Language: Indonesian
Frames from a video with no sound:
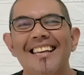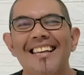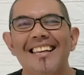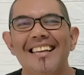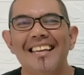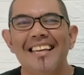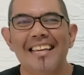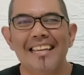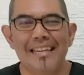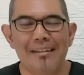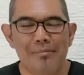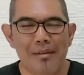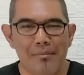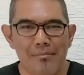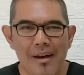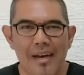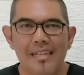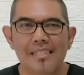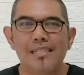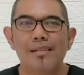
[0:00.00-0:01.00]
Ini
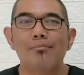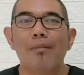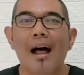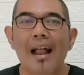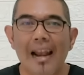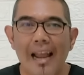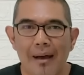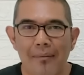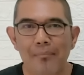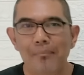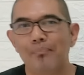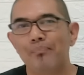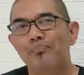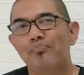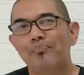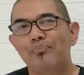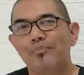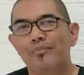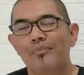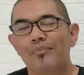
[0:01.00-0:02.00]
memang semalam
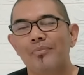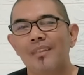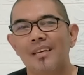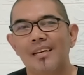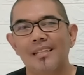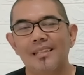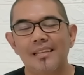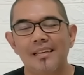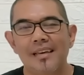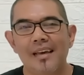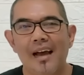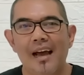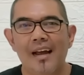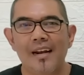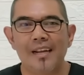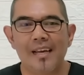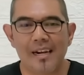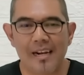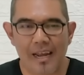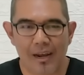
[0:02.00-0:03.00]
ketika
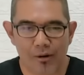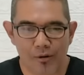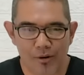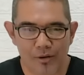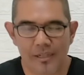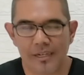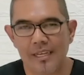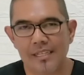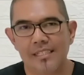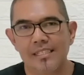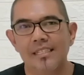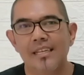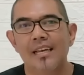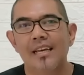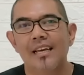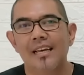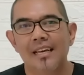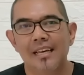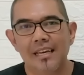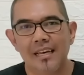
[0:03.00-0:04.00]
ada Rakornas
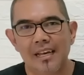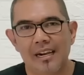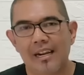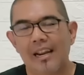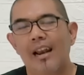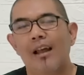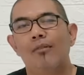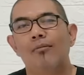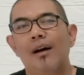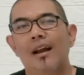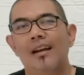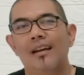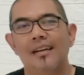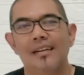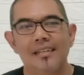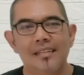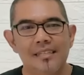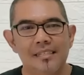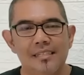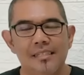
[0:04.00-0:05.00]
Relawan
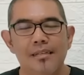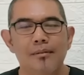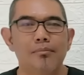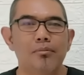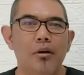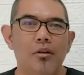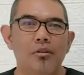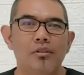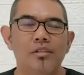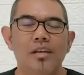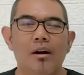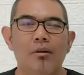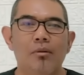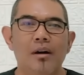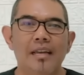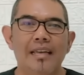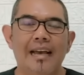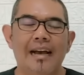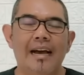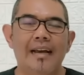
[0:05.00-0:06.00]
Sepuluh
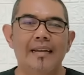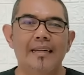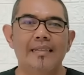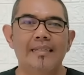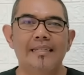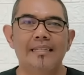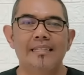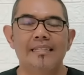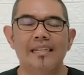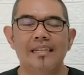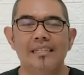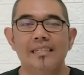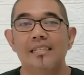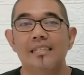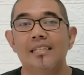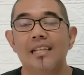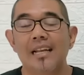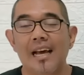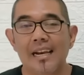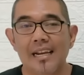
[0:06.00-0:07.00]
Jawa yang ada di,
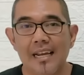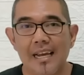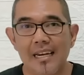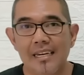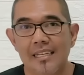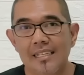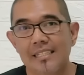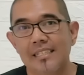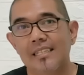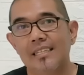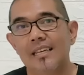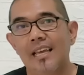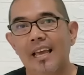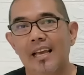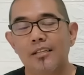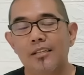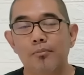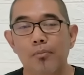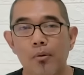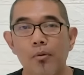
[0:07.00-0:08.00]
diselenggarakan di G
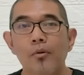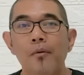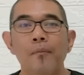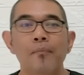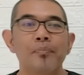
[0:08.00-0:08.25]
Expo.